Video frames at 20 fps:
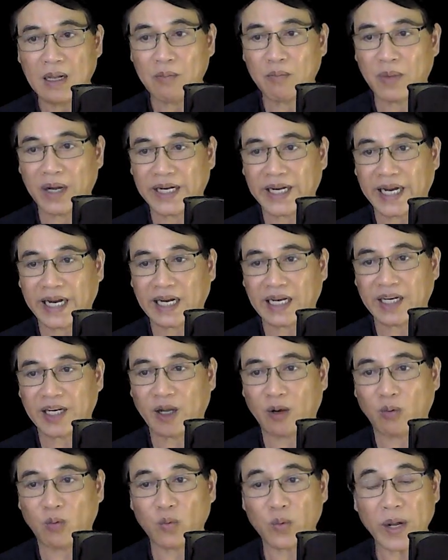mà gằn
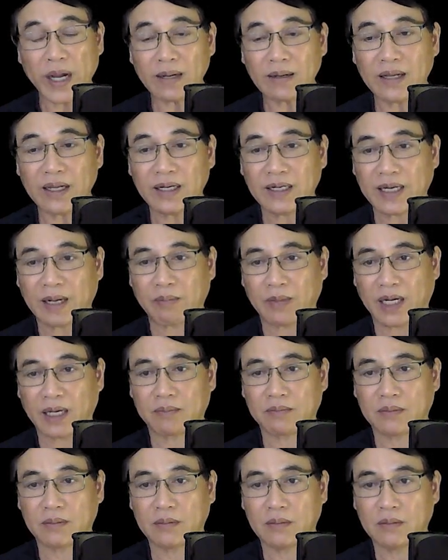giọng quát lên ầm
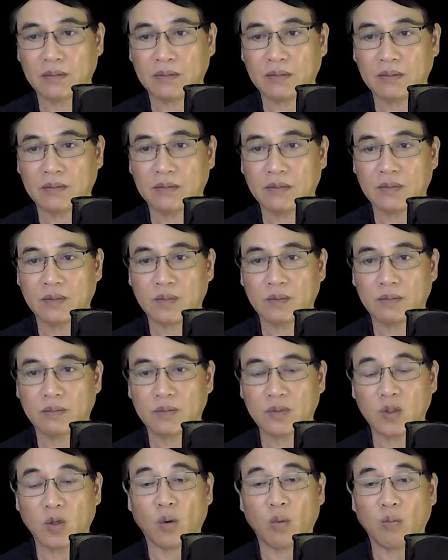ầm.
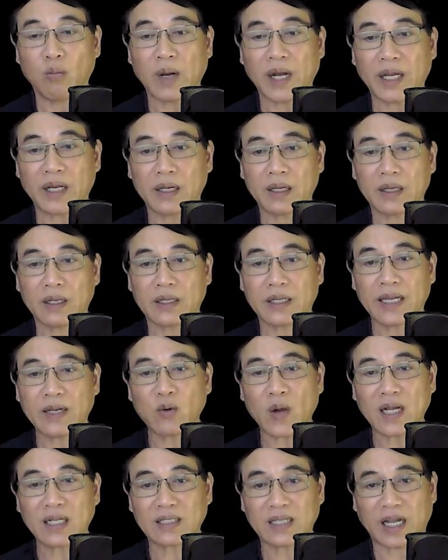Cũng may cái
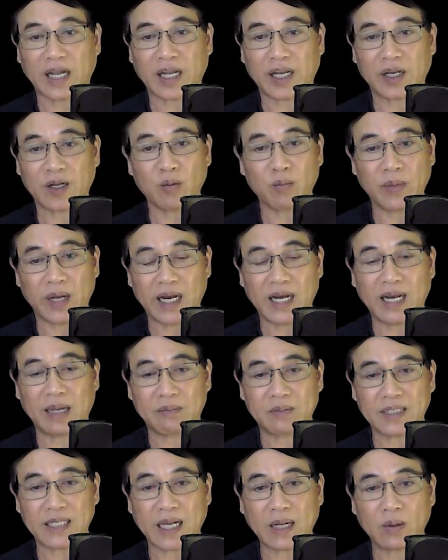quan tài không bị
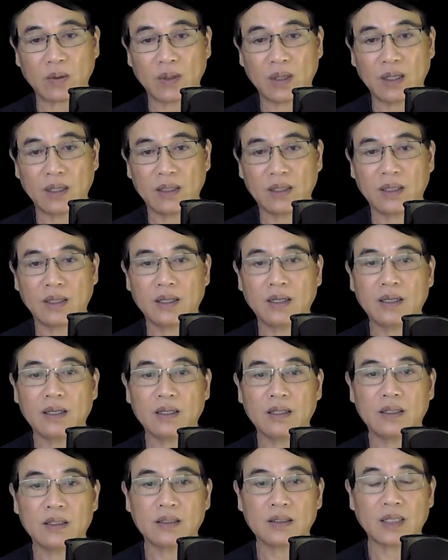làm sao.
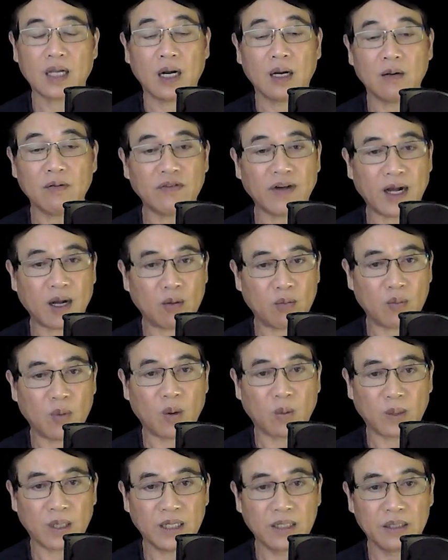Thở phào
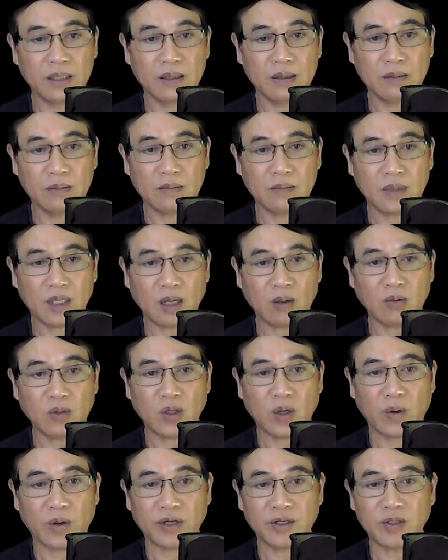một hơi, ông
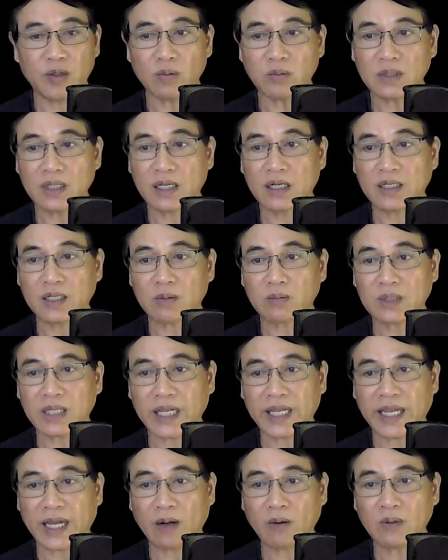vội rút từ trong
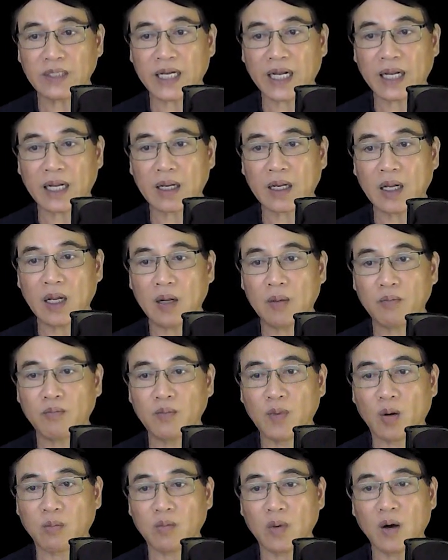tay áo ra
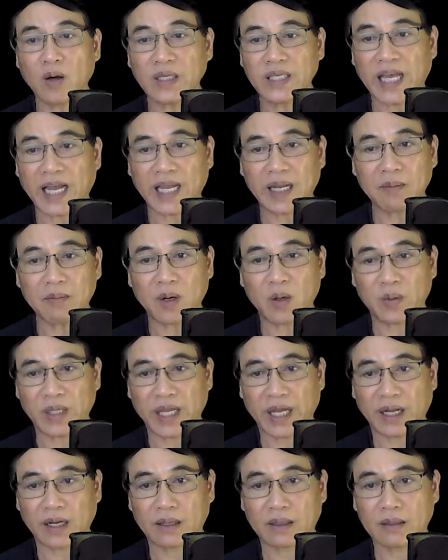một bó vải màu
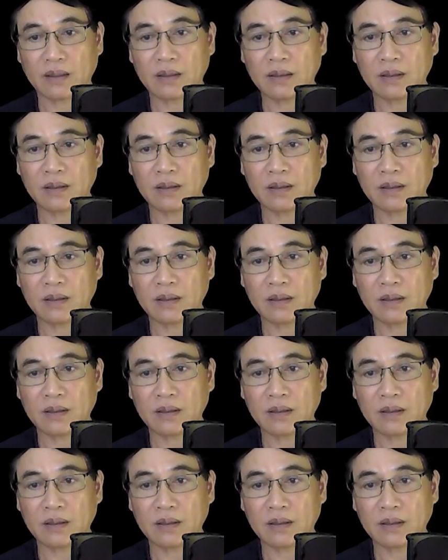vàng,